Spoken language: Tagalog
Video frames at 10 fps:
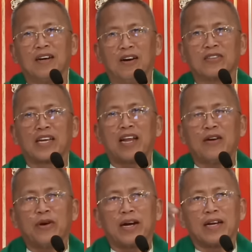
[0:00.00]
Oh,
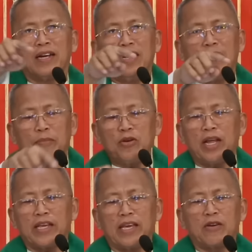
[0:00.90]
tanawa. Mo
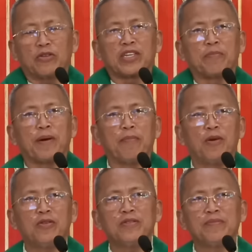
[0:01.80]
na gingong San
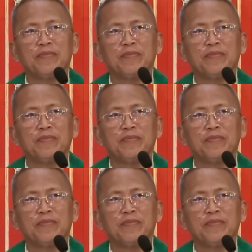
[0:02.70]
Pablo.